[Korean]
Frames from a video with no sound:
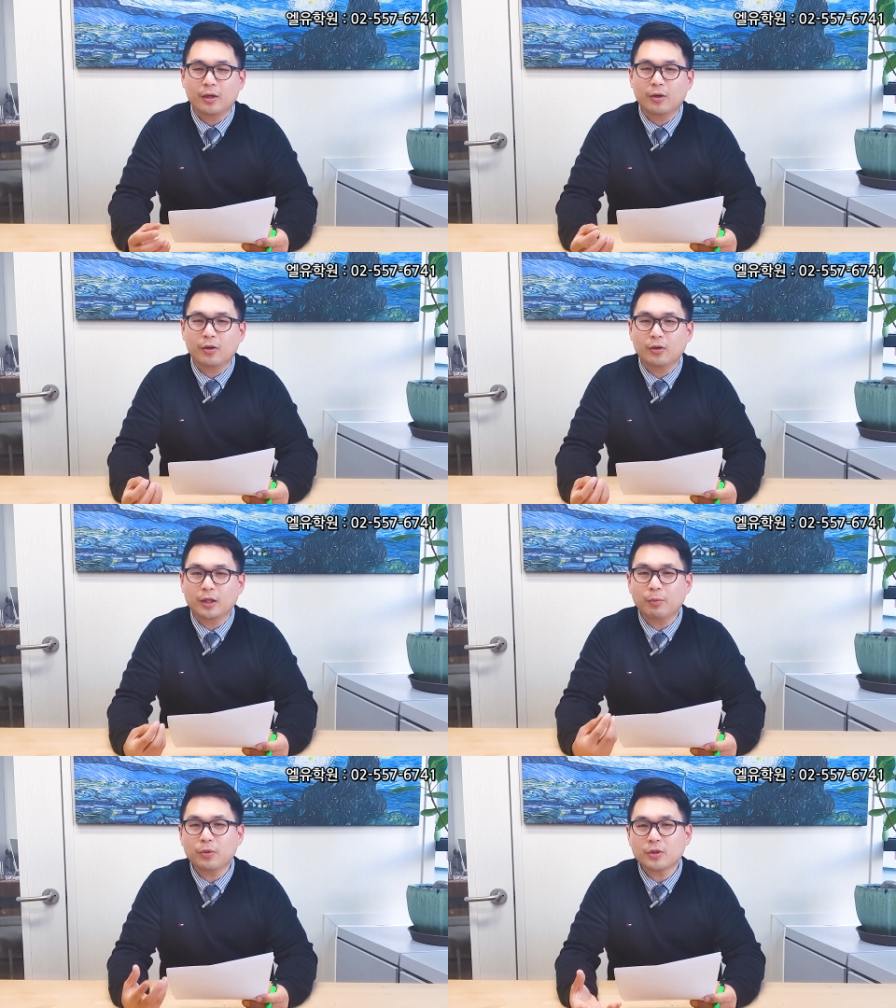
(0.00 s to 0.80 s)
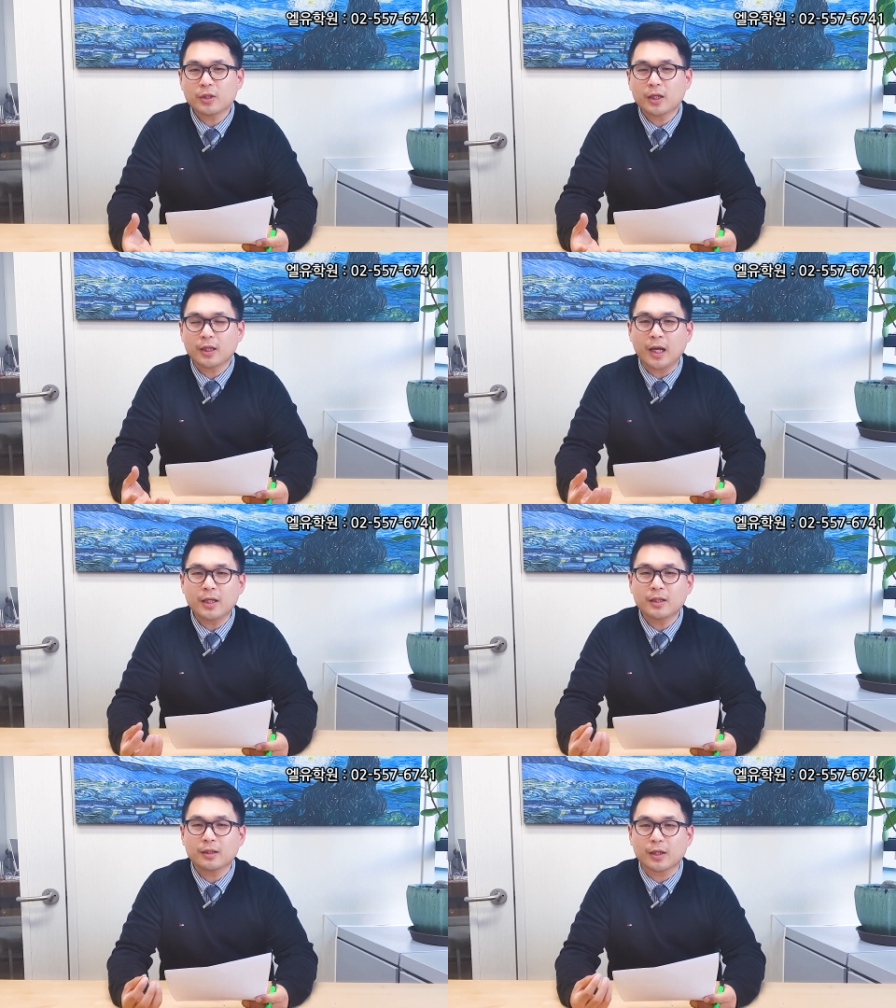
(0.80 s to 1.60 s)
어, 대표적인 게
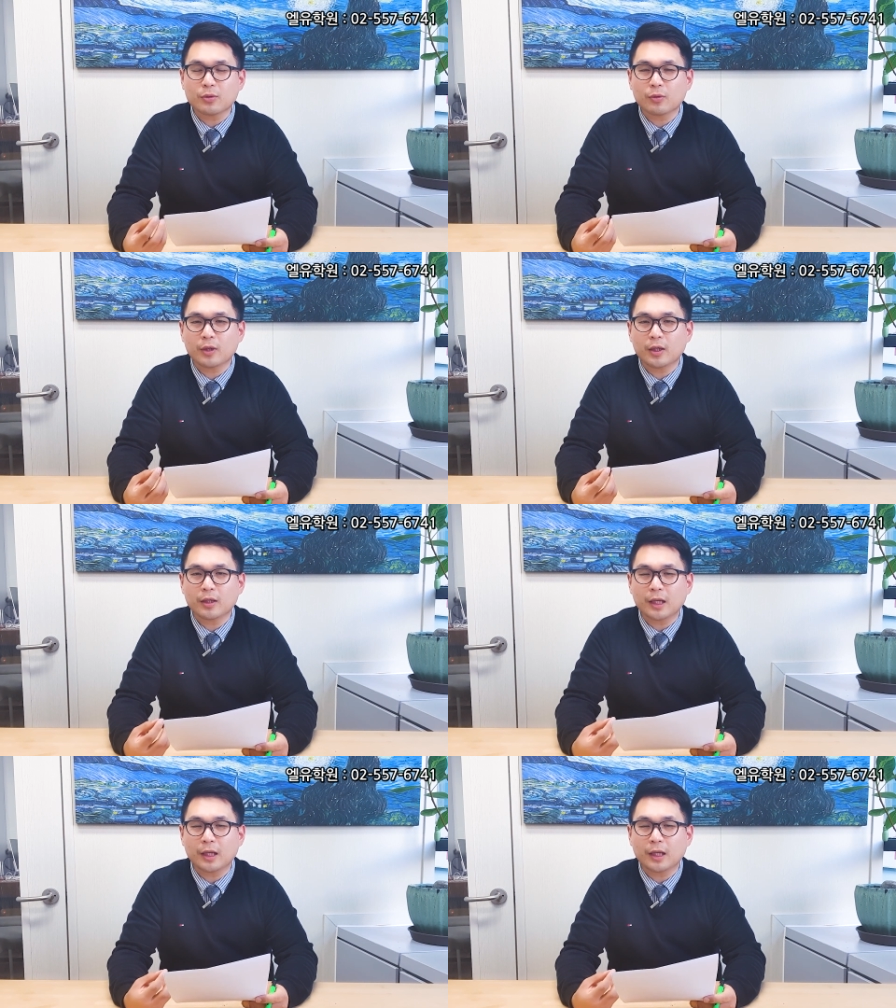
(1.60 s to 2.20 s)
나는 가족과